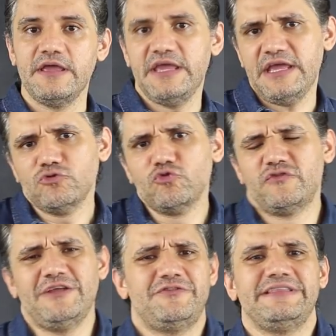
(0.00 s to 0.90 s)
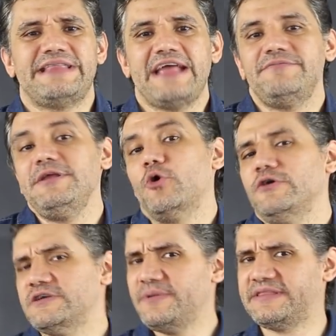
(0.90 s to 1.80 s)
e 210
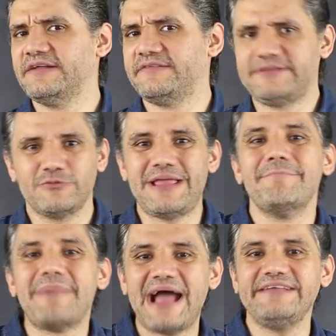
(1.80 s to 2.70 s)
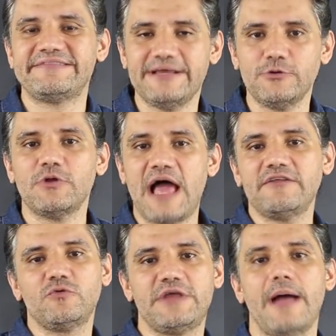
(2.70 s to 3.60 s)
milhões de habitantes. Então tem mais
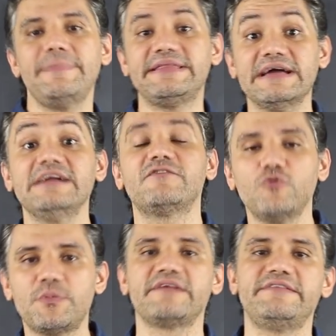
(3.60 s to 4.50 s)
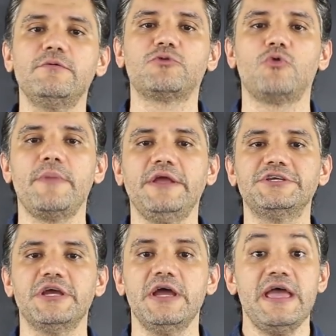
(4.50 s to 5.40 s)
celulares do que habitantes no Brasil
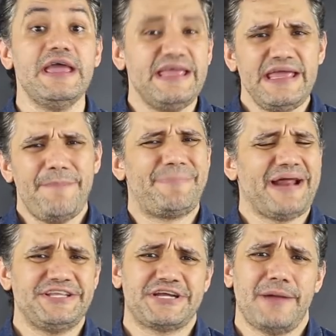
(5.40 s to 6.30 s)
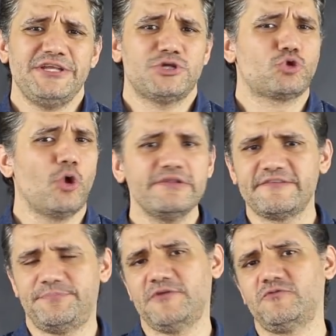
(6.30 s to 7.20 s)
atualmente. E praticamente todas
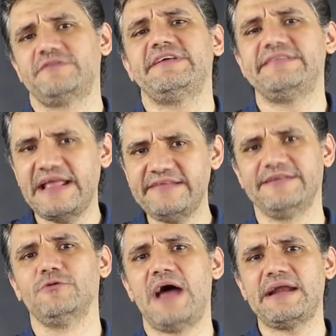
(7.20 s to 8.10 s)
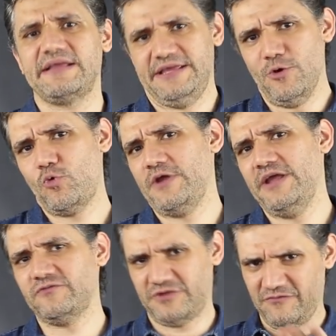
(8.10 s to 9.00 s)
as pessoas que têm celular, que eu
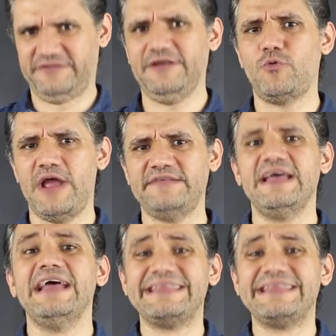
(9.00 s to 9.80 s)
conheço, que você conhece,